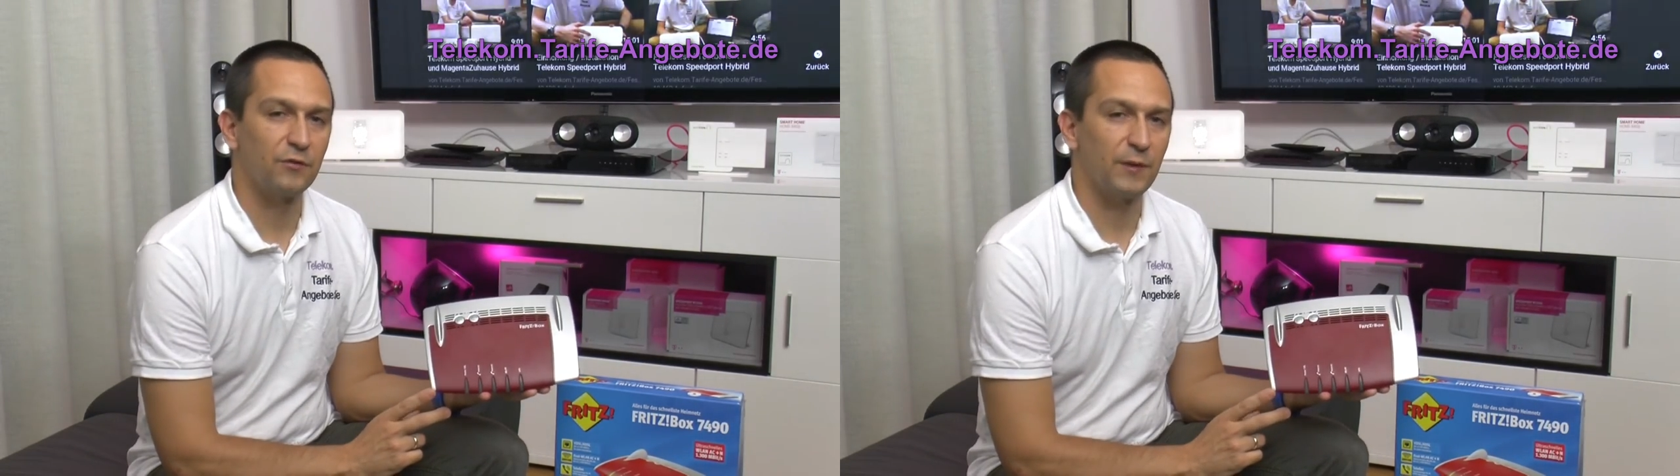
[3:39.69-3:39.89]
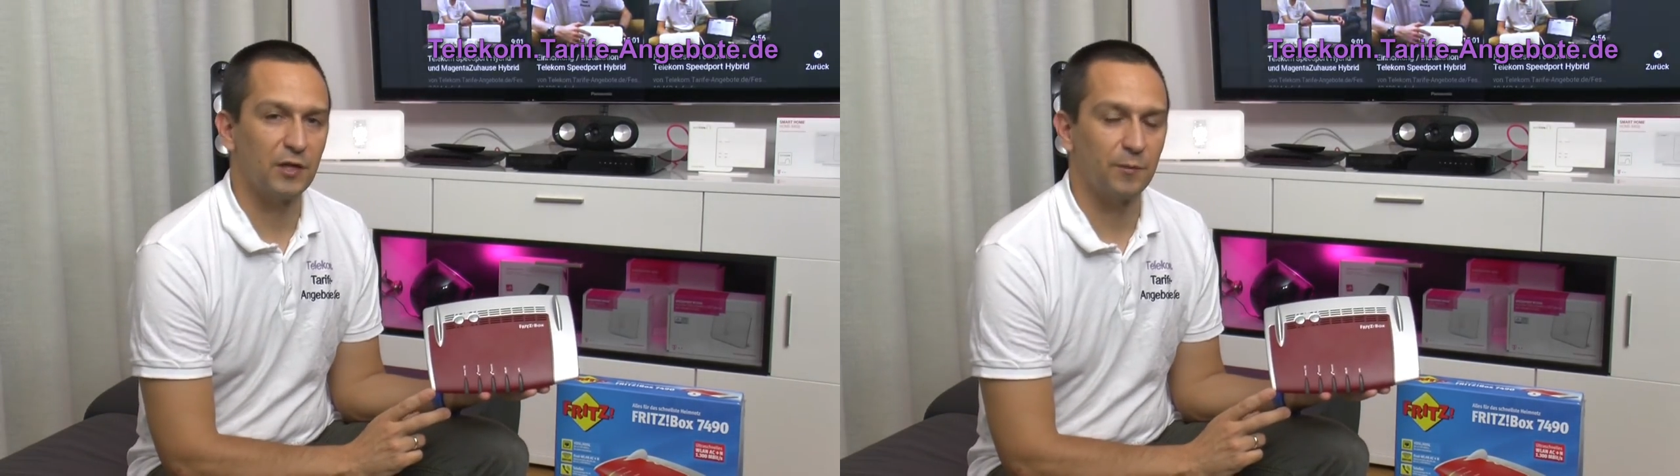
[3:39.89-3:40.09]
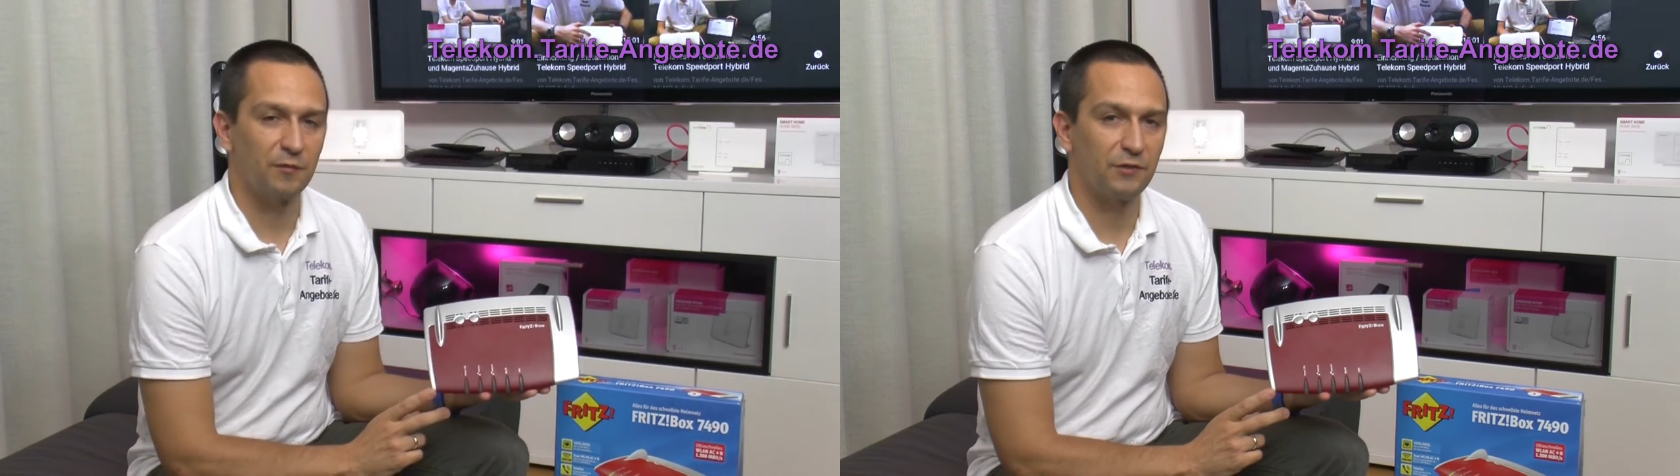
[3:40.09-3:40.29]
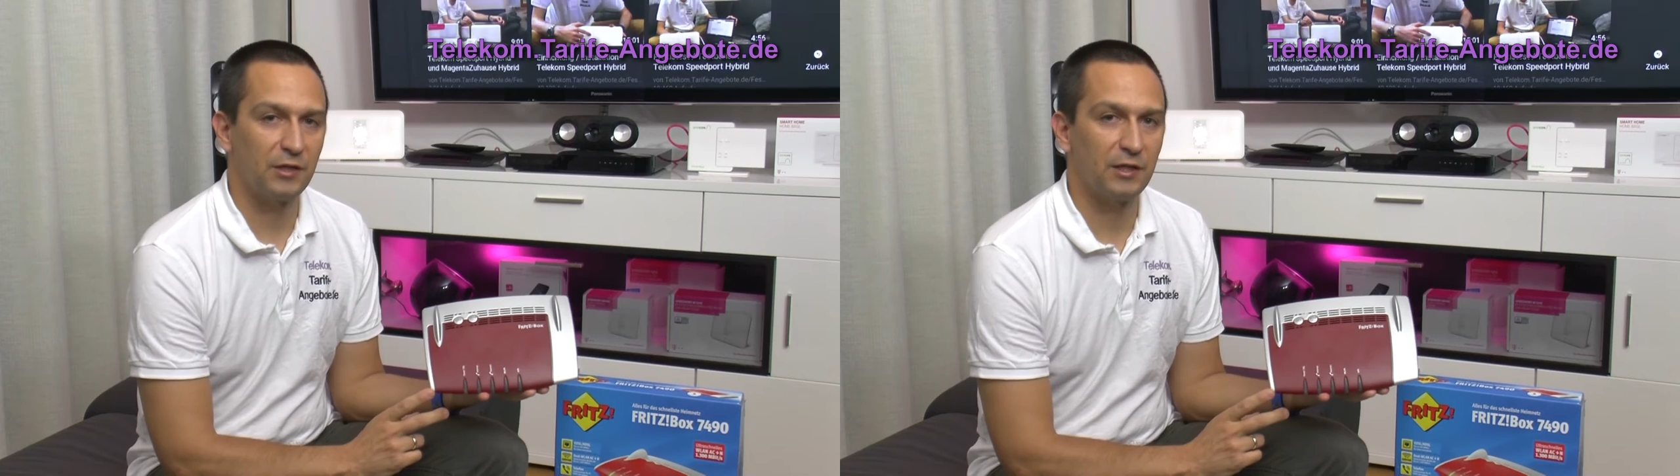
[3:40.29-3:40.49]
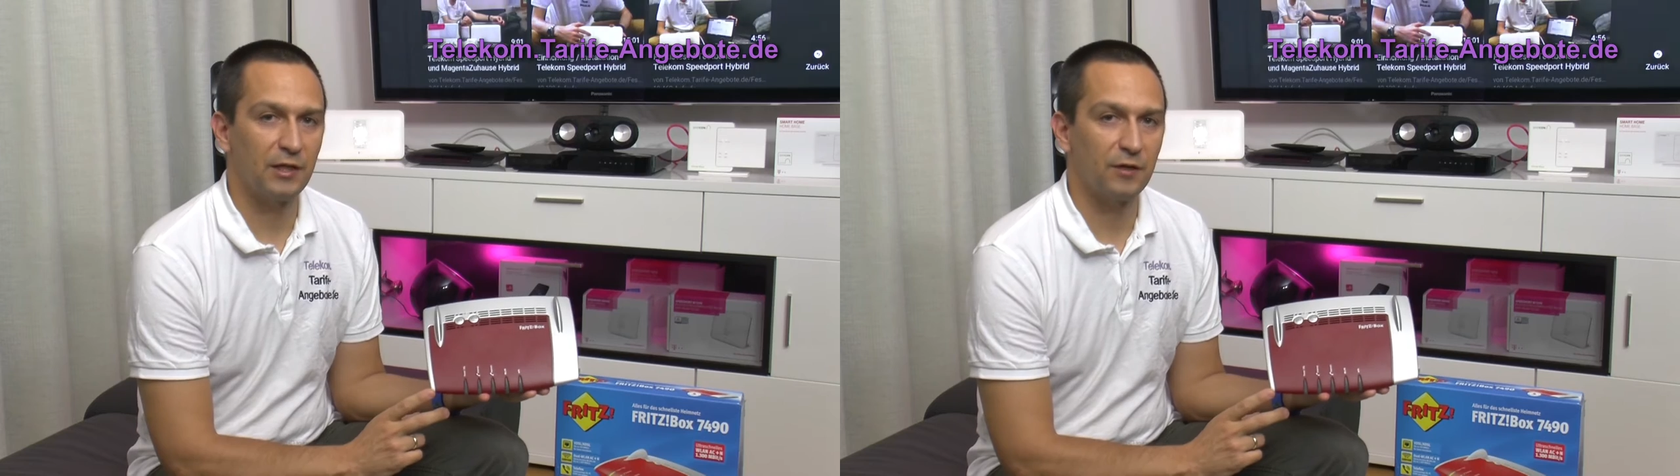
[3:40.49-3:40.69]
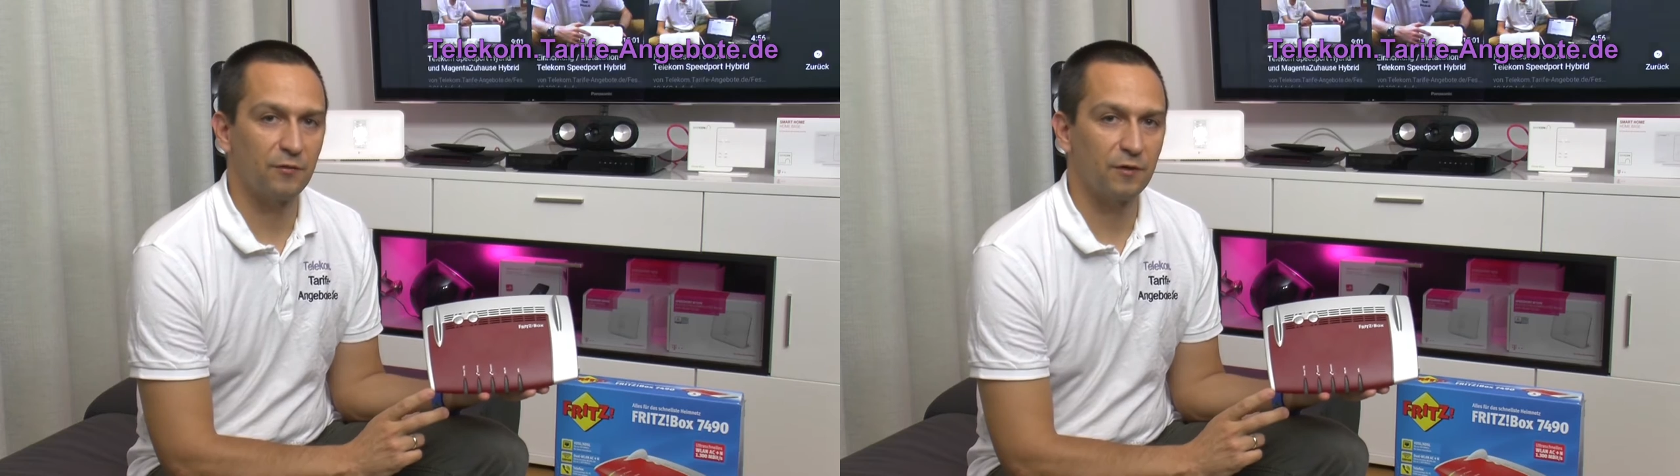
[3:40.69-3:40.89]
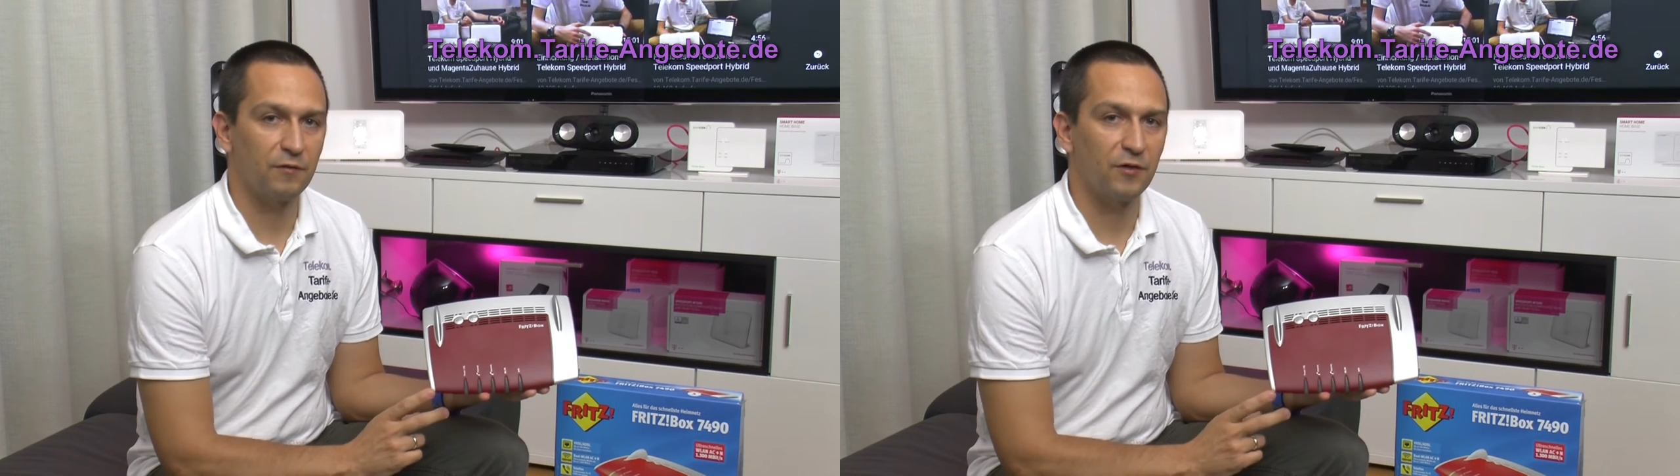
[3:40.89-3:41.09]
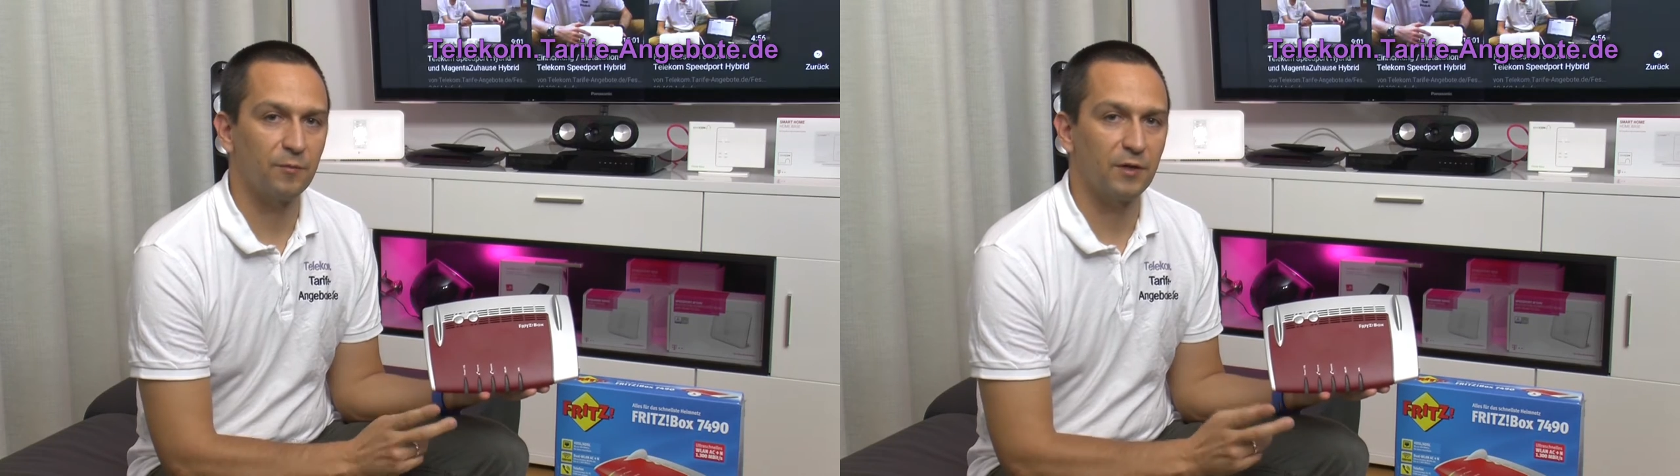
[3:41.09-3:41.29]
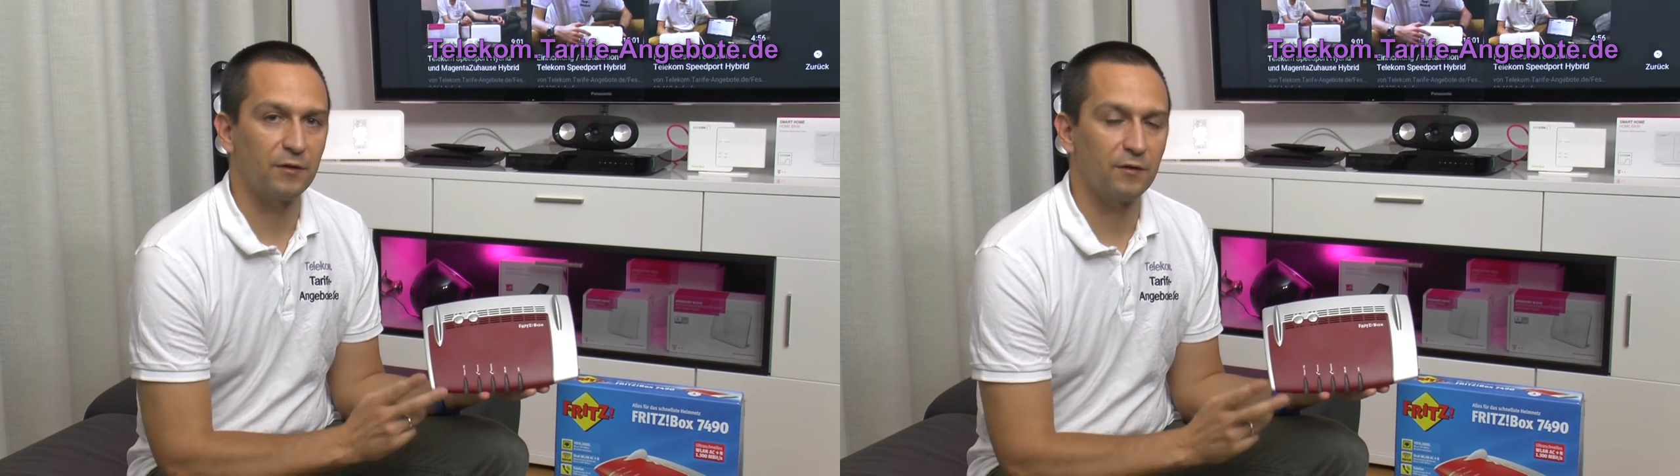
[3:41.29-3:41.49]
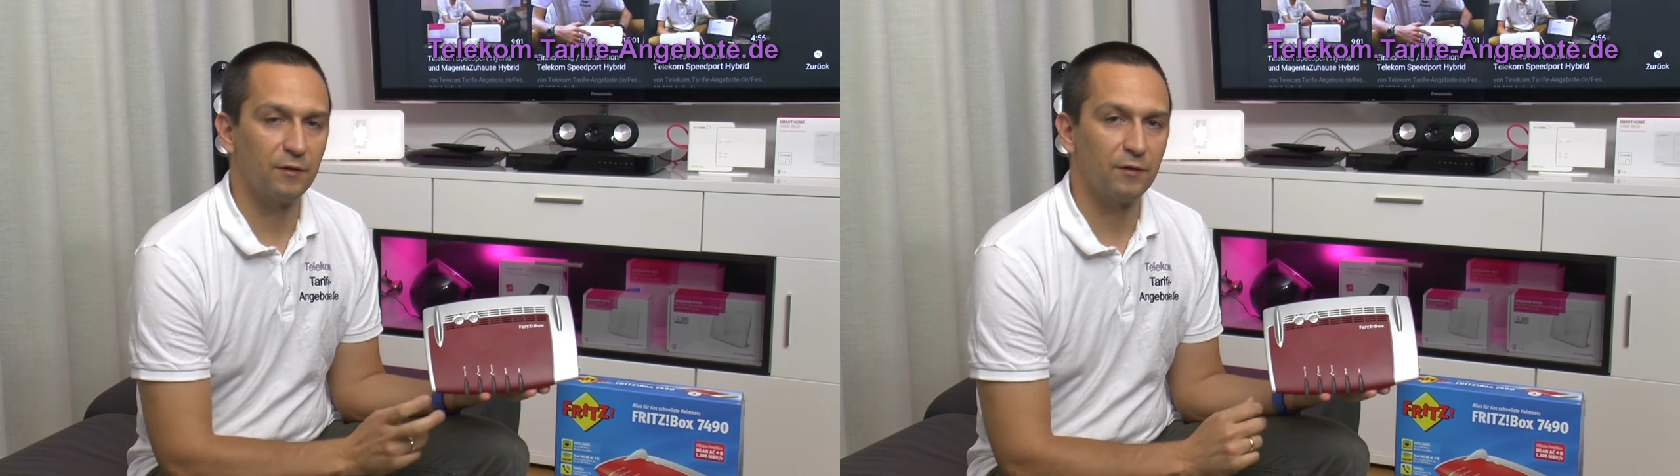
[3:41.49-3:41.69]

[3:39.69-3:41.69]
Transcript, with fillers: 2,4 GHz Frequenzband